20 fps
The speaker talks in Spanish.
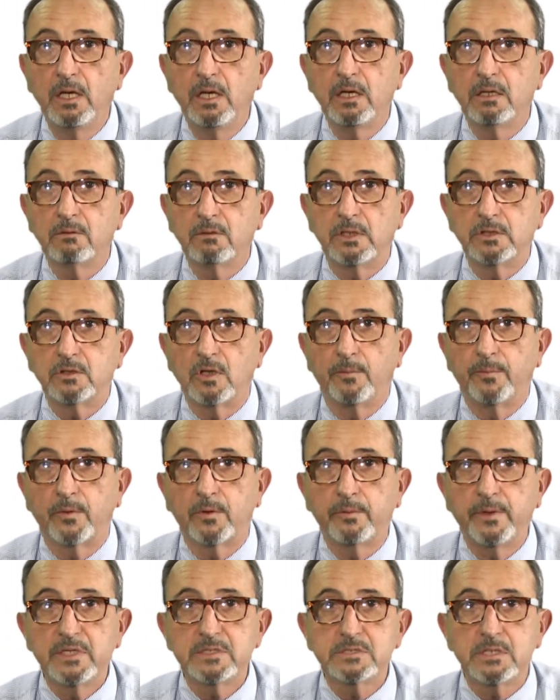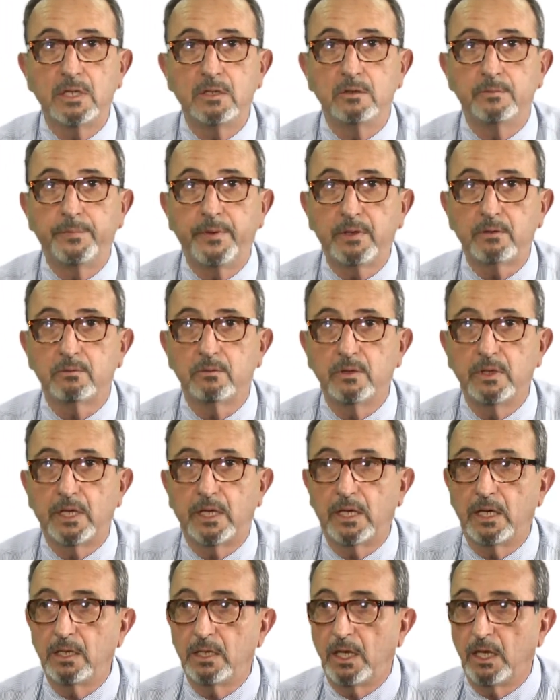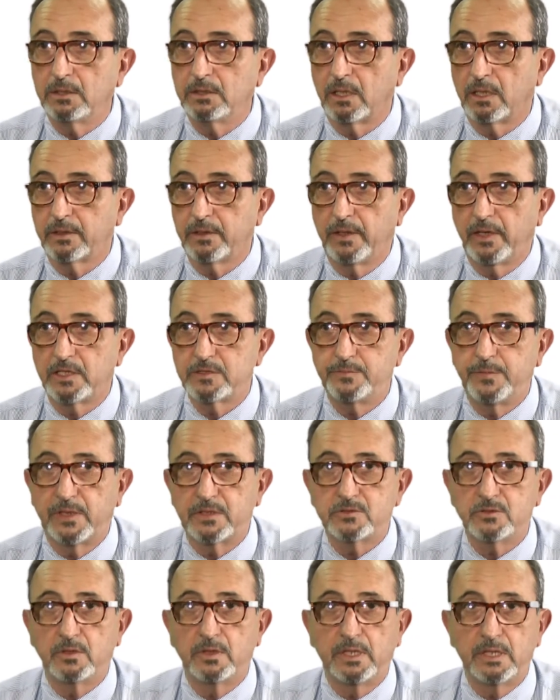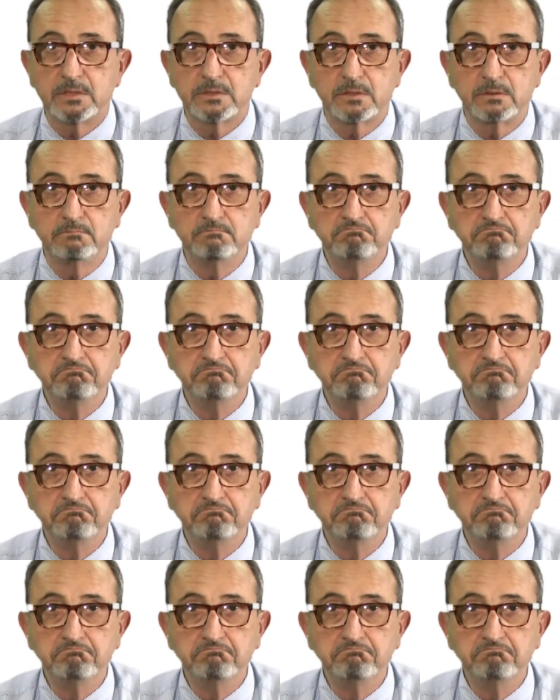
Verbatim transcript: en cuanto aprovechan o perjudican a terceras personas.